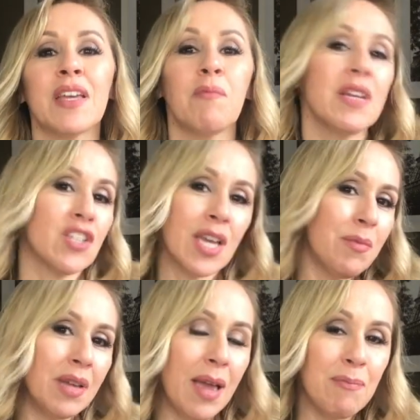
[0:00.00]
Mas já é,
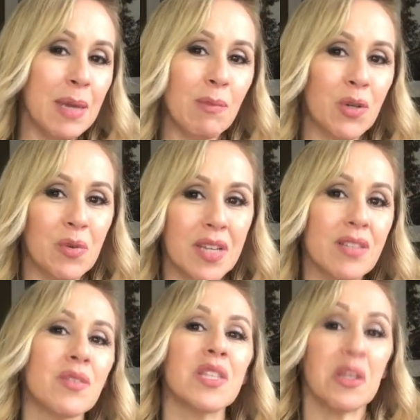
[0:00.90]
é bíblico
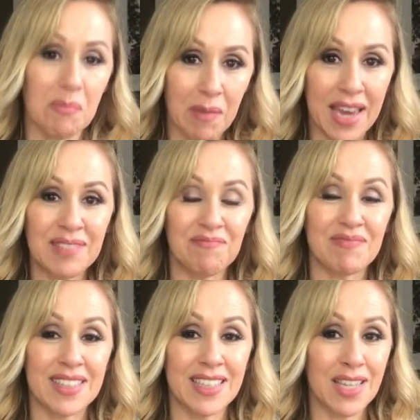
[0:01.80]
isso também.
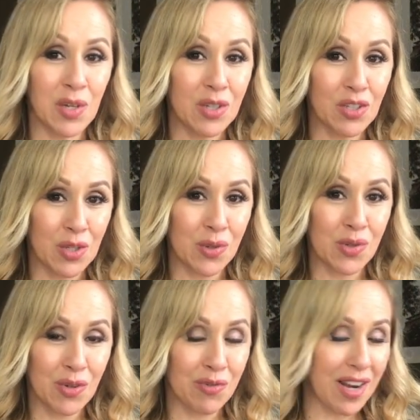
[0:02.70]
E Deus, Jesus
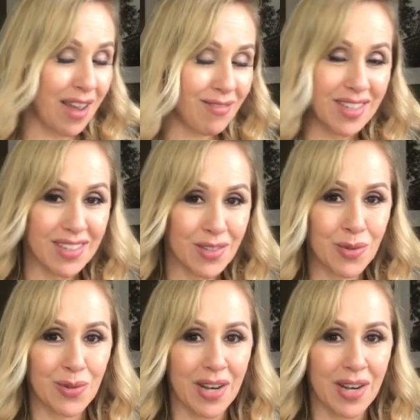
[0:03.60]
já falava isso